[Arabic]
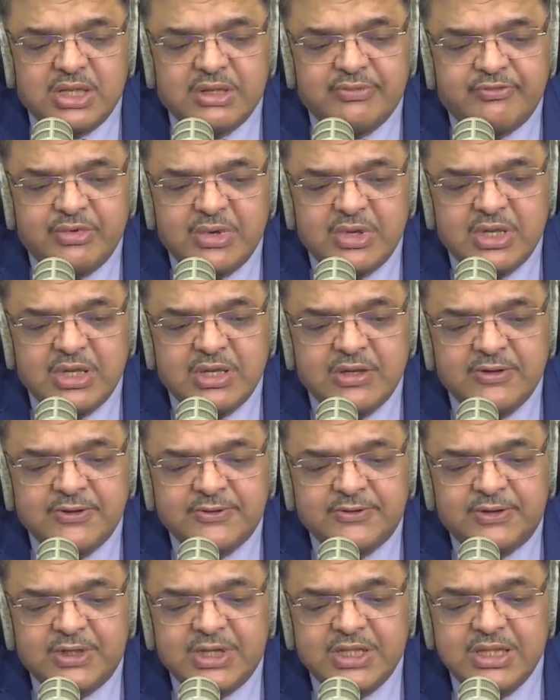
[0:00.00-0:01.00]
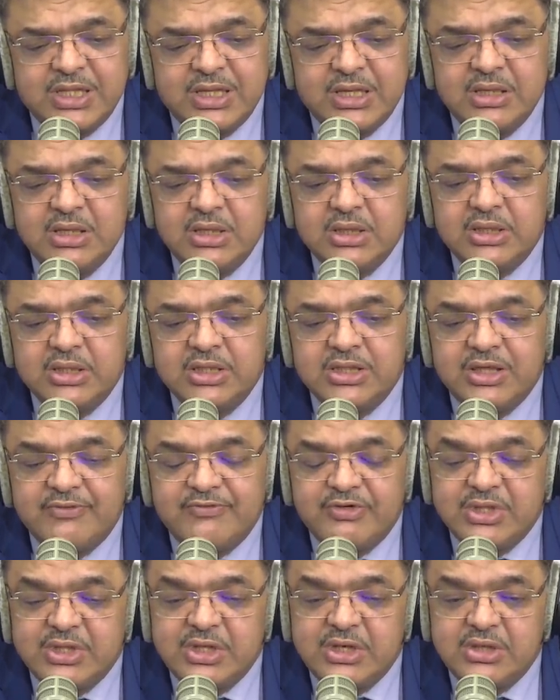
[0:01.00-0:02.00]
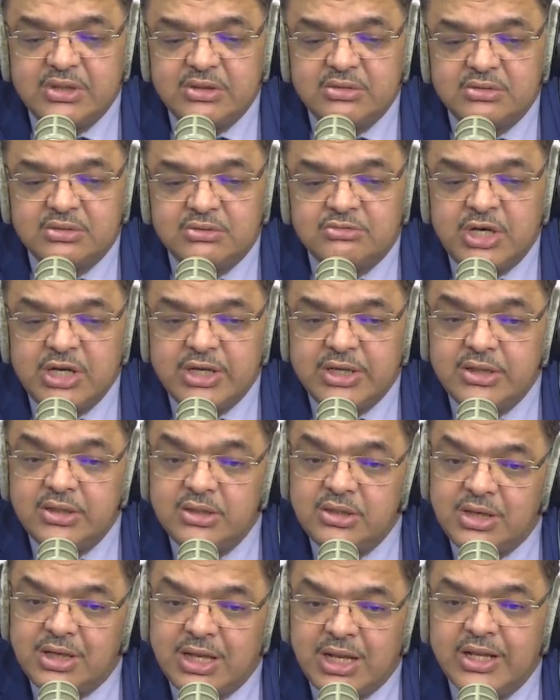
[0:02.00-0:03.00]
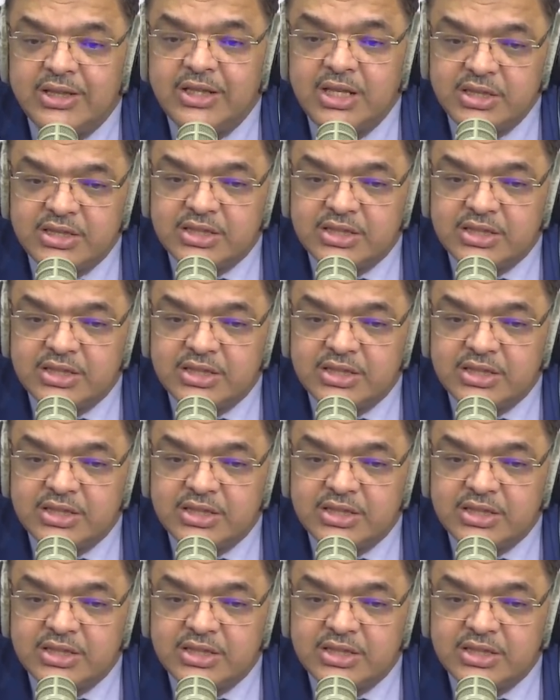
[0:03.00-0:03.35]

فهذا اضافه ولكن الحدث